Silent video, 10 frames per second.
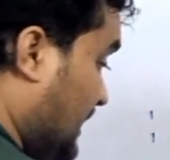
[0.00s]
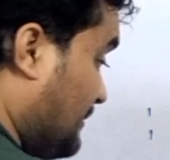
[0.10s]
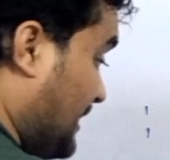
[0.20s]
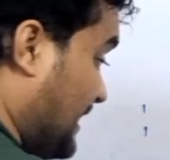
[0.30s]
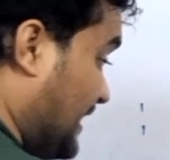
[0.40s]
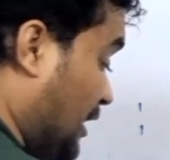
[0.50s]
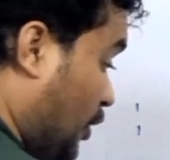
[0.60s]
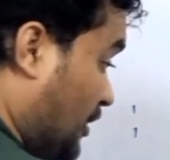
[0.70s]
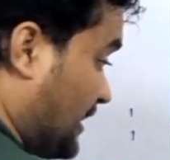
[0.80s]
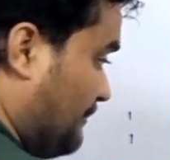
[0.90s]
हमारा एक
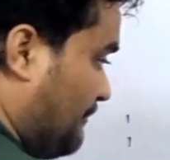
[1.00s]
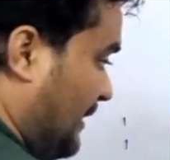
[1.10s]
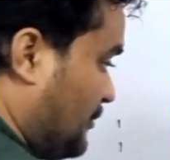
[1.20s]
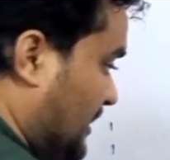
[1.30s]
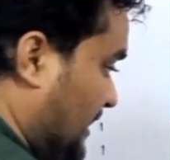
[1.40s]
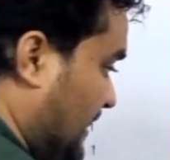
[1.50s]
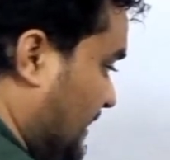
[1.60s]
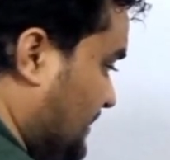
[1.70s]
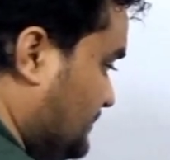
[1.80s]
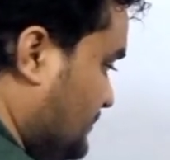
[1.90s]
और कंपाउंड है
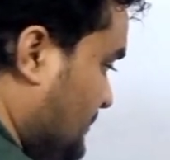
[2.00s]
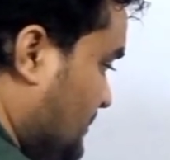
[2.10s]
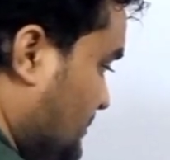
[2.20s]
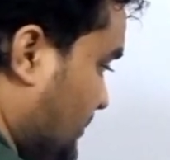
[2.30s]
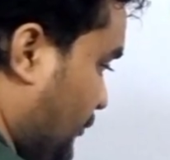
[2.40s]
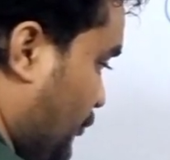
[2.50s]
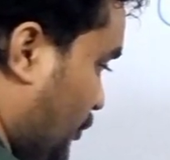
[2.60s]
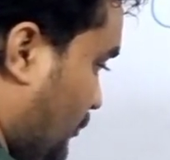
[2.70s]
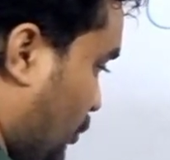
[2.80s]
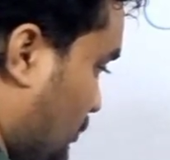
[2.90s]
जिसको